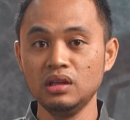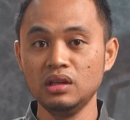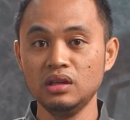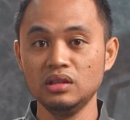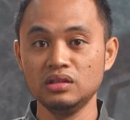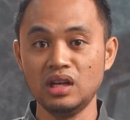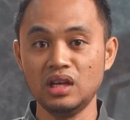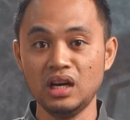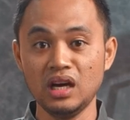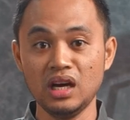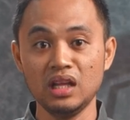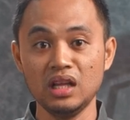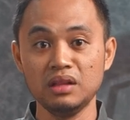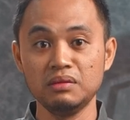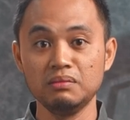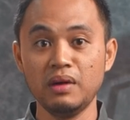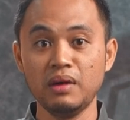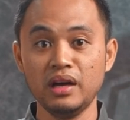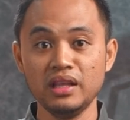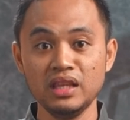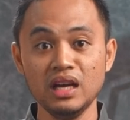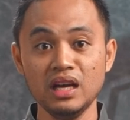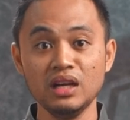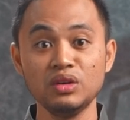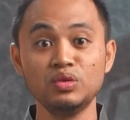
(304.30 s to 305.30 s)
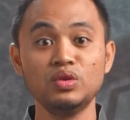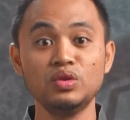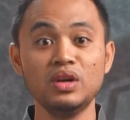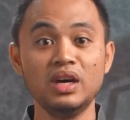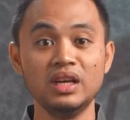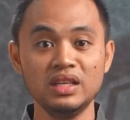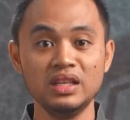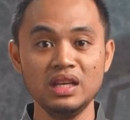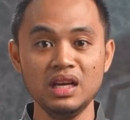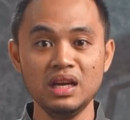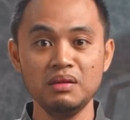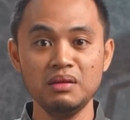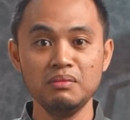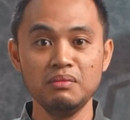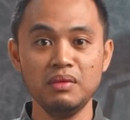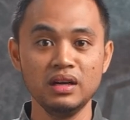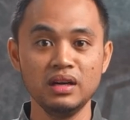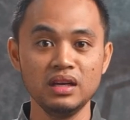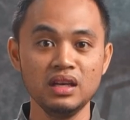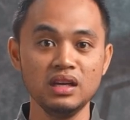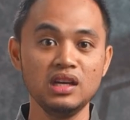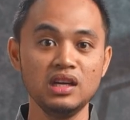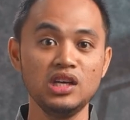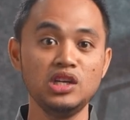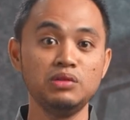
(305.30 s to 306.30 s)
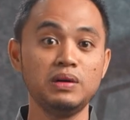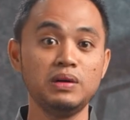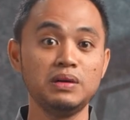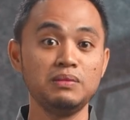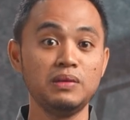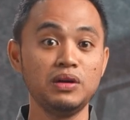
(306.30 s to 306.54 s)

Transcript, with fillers: sangat banyak gunanya bagi kehidupan